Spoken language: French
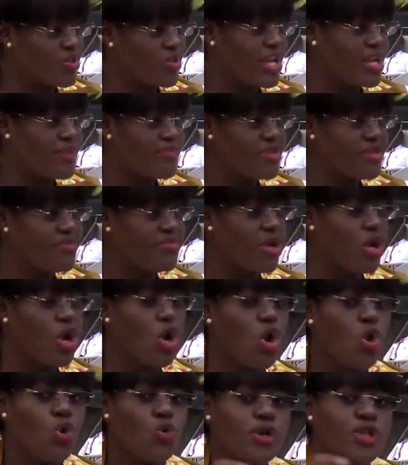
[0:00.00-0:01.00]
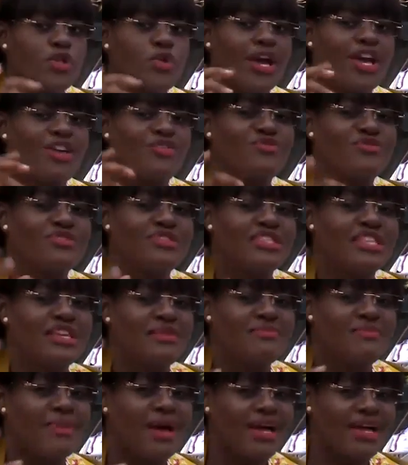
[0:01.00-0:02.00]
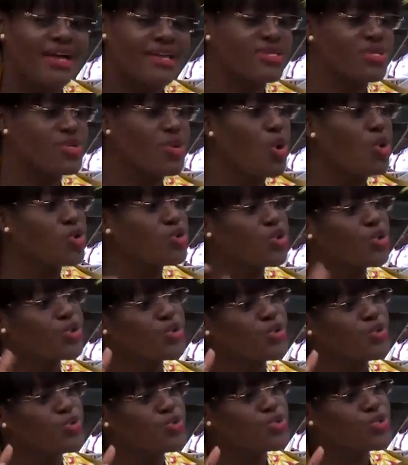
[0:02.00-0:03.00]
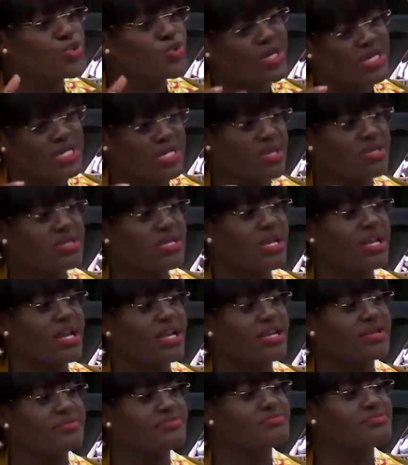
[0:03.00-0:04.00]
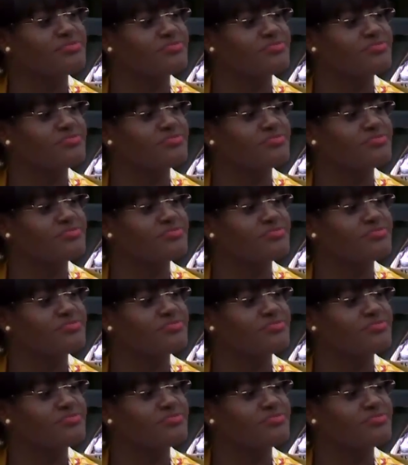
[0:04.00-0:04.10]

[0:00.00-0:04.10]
dans la Bible où il y aurait une démarcation entre culture et sorcellerie